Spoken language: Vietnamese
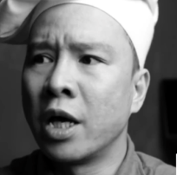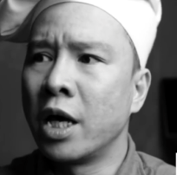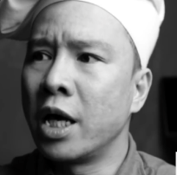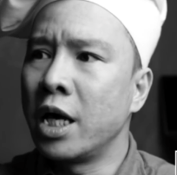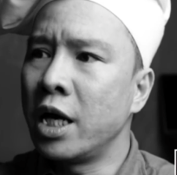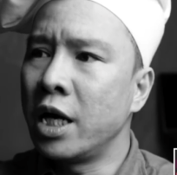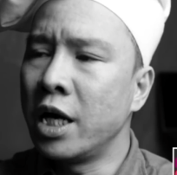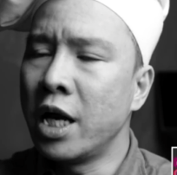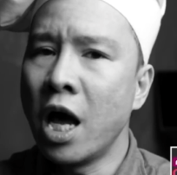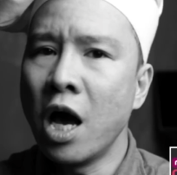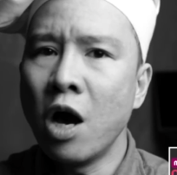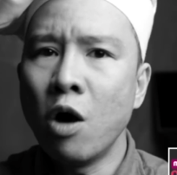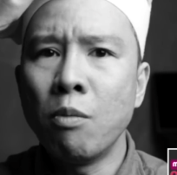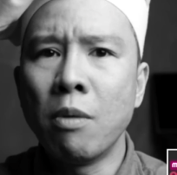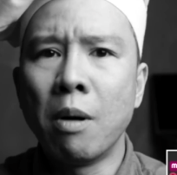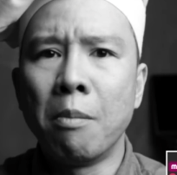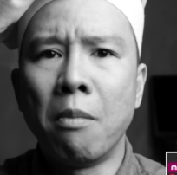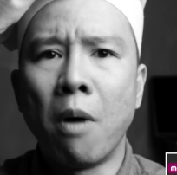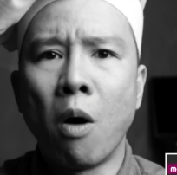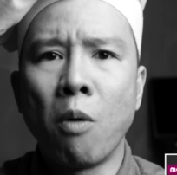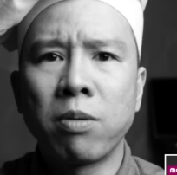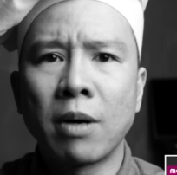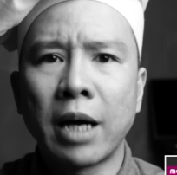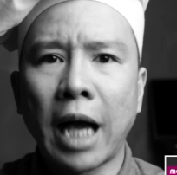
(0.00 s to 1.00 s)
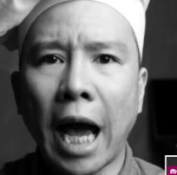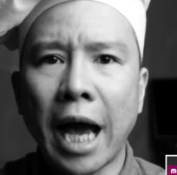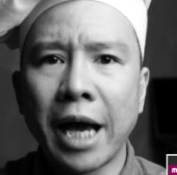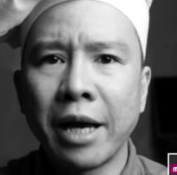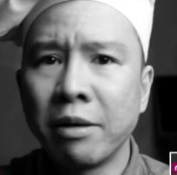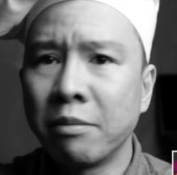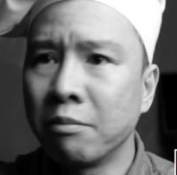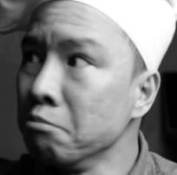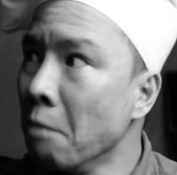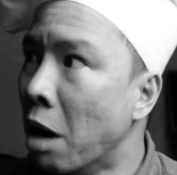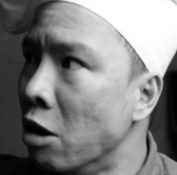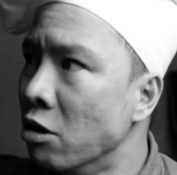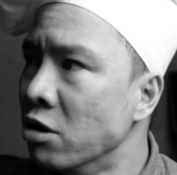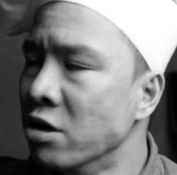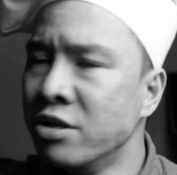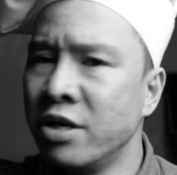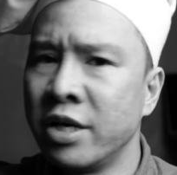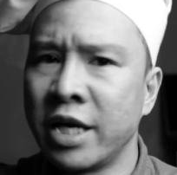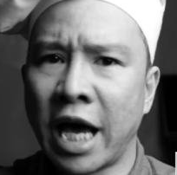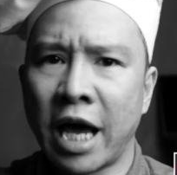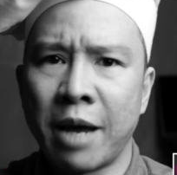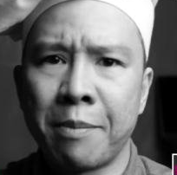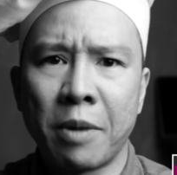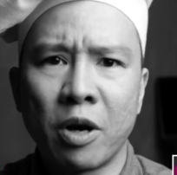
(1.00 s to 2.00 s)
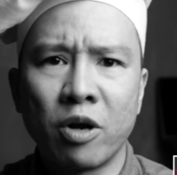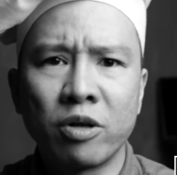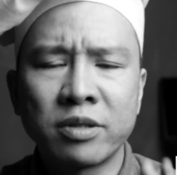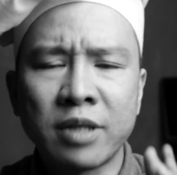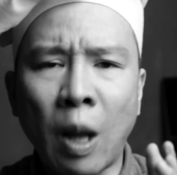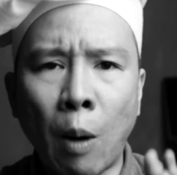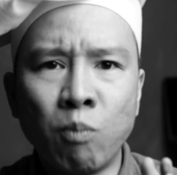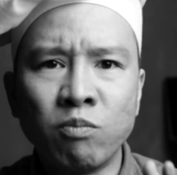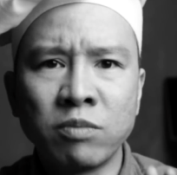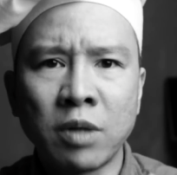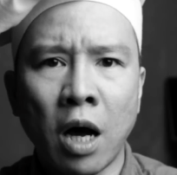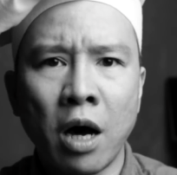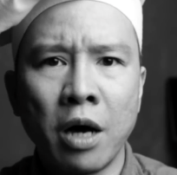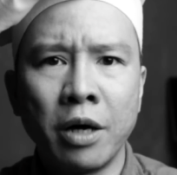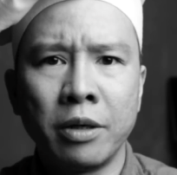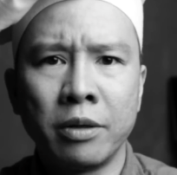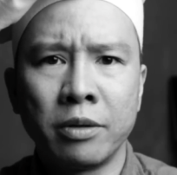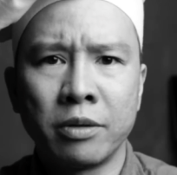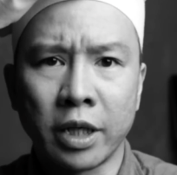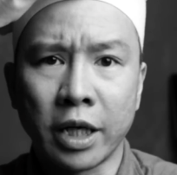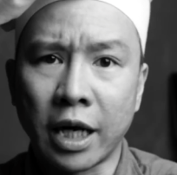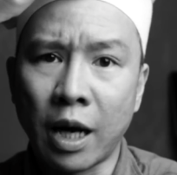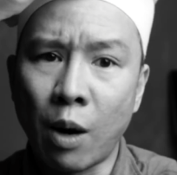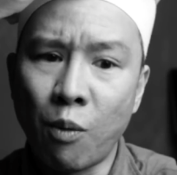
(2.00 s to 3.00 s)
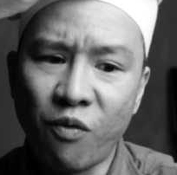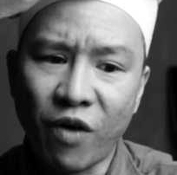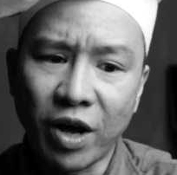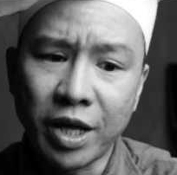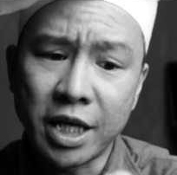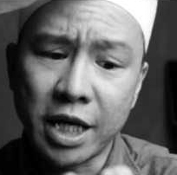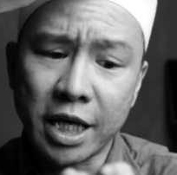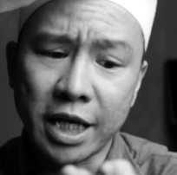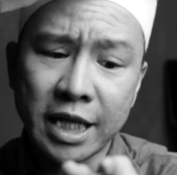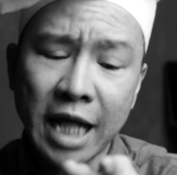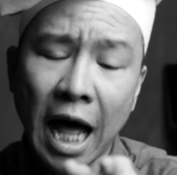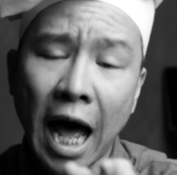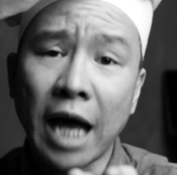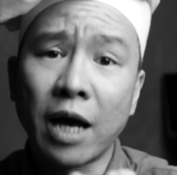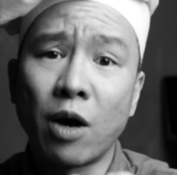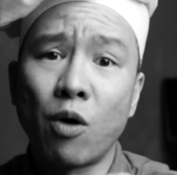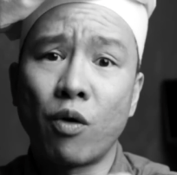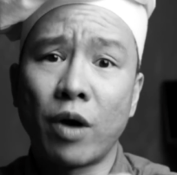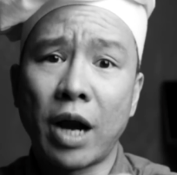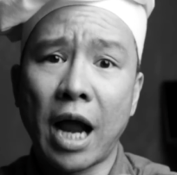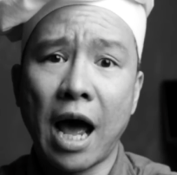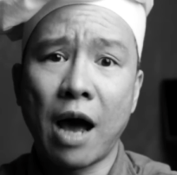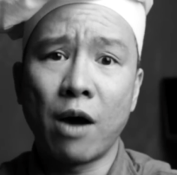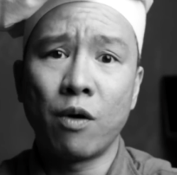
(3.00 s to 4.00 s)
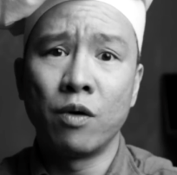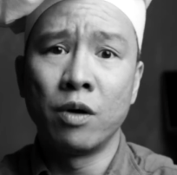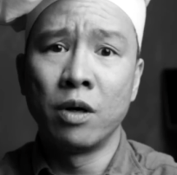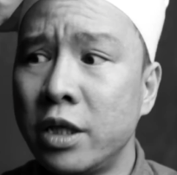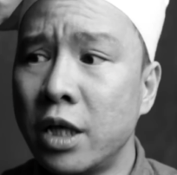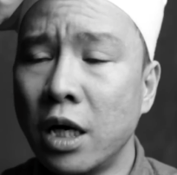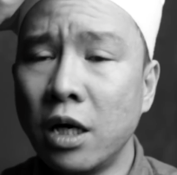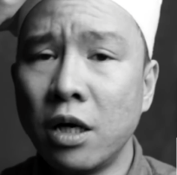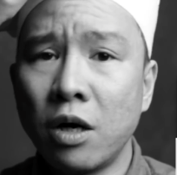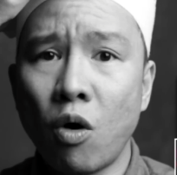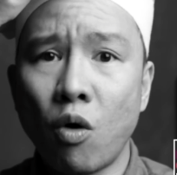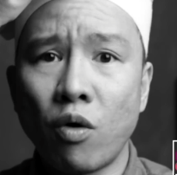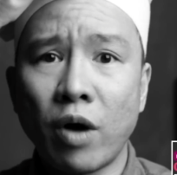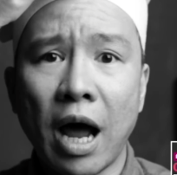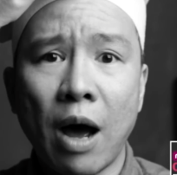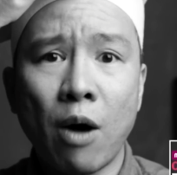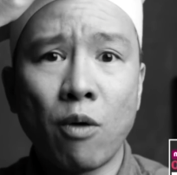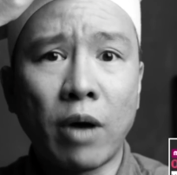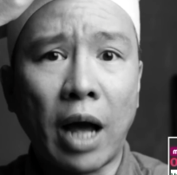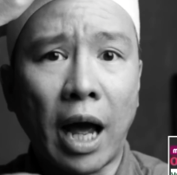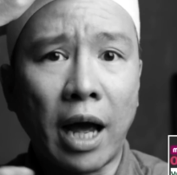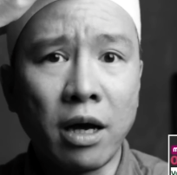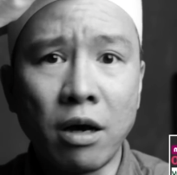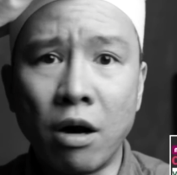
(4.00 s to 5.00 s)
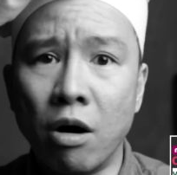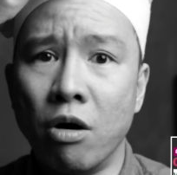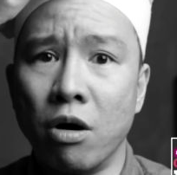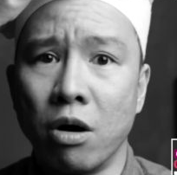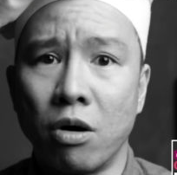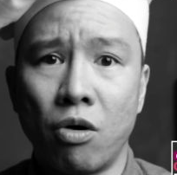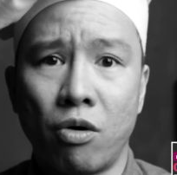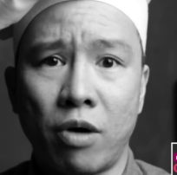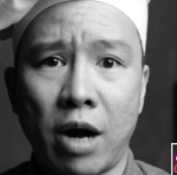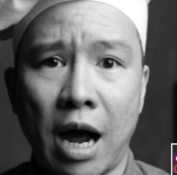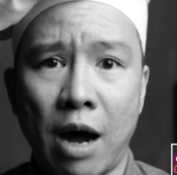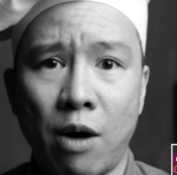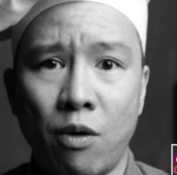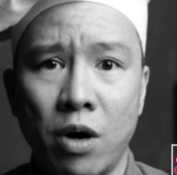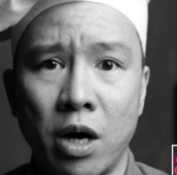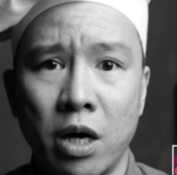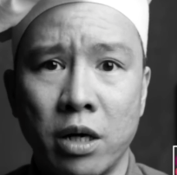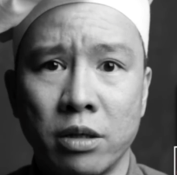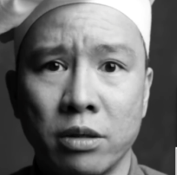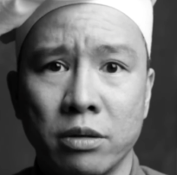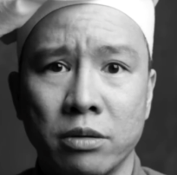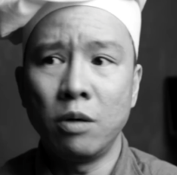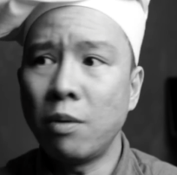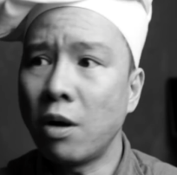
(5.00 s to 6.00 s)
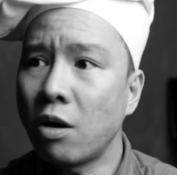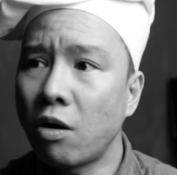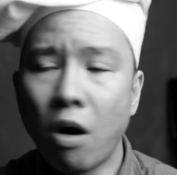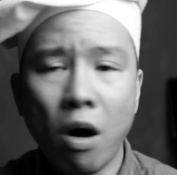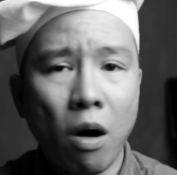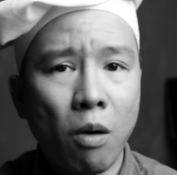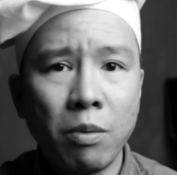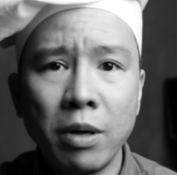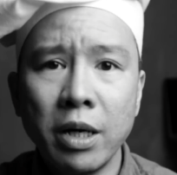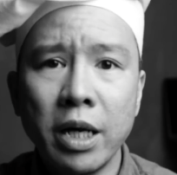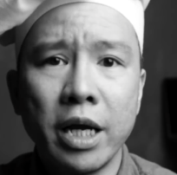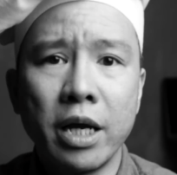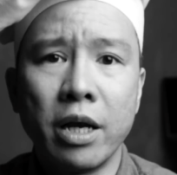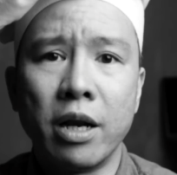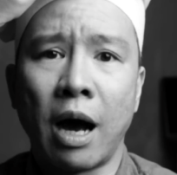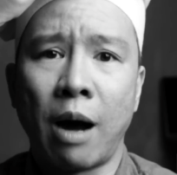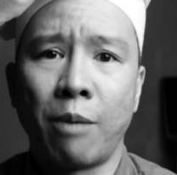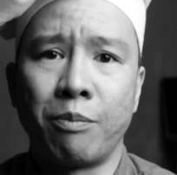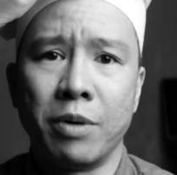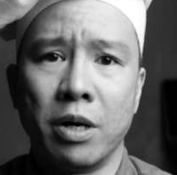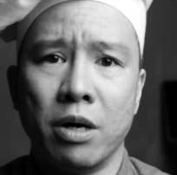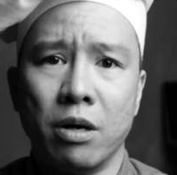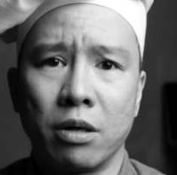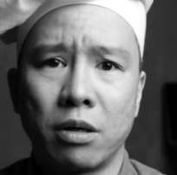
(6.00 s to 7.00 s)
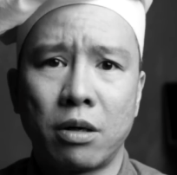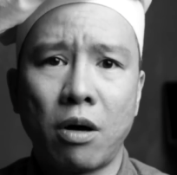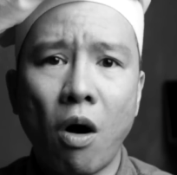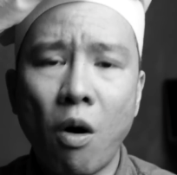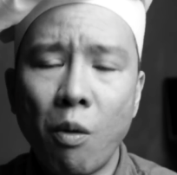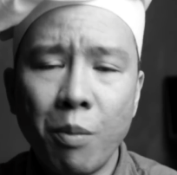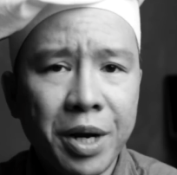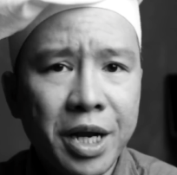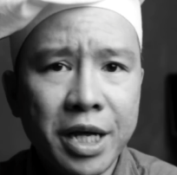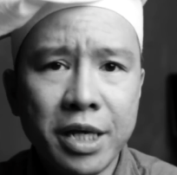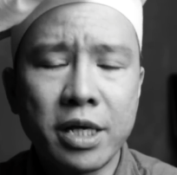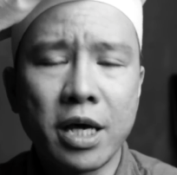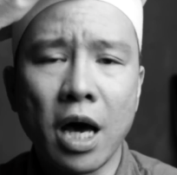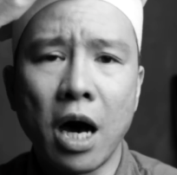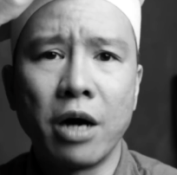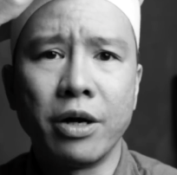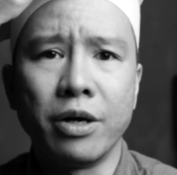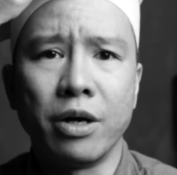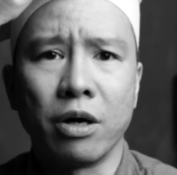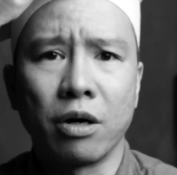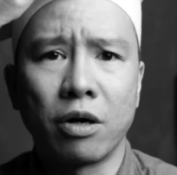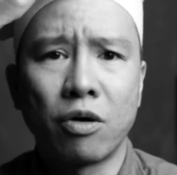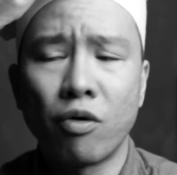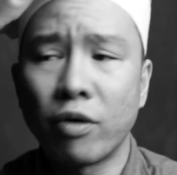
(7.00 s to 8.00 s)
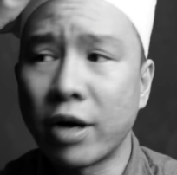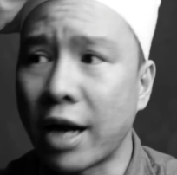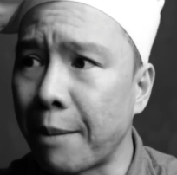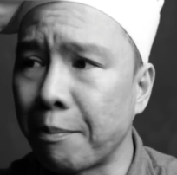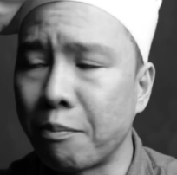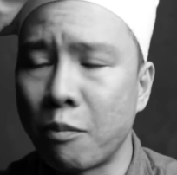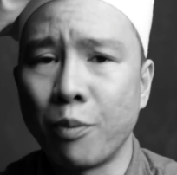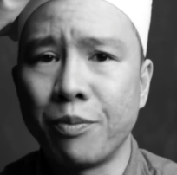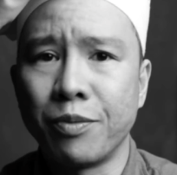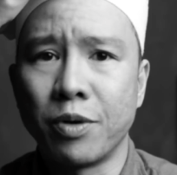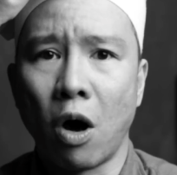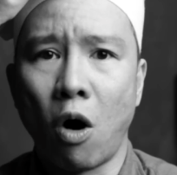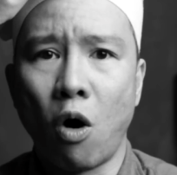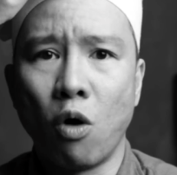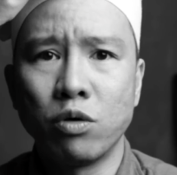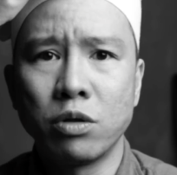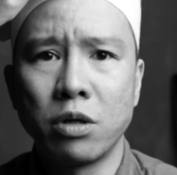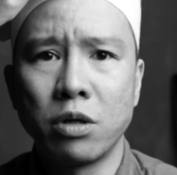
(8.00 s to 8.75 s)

thì nếu mà một cái bự như vậy mà nó tông tới thì không phải chỉ tay con đau, chân con đau, cả người con đau hết. Lúc đó con không có đi học được, con không có đi chơi được, con nằm một chỗ